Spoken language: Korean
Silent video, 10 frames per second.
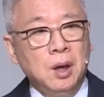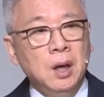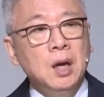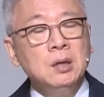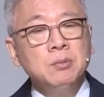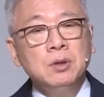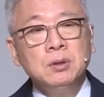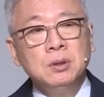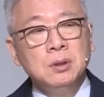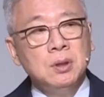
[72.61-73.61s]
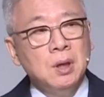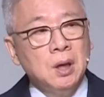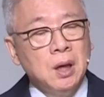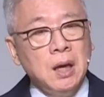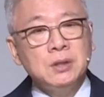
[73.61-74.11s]
하나님은
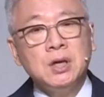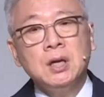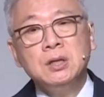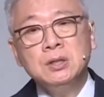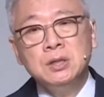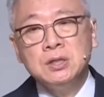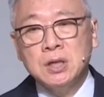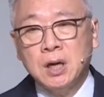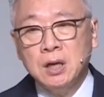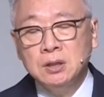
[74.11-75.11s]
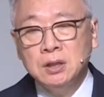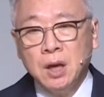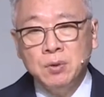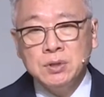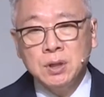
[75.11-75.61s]
하찮은 일을 잘하는
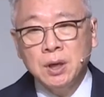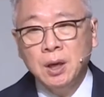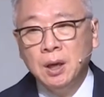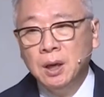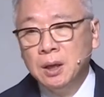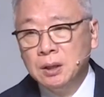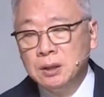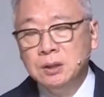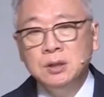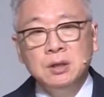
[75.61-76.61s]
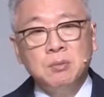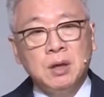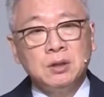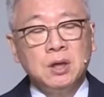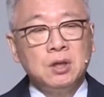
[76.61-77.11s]
다윗에게 큰 일을
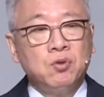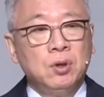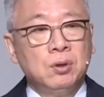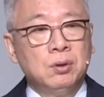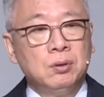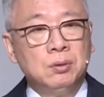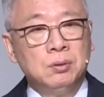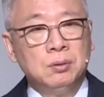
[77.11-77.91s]
맡기게 돼요.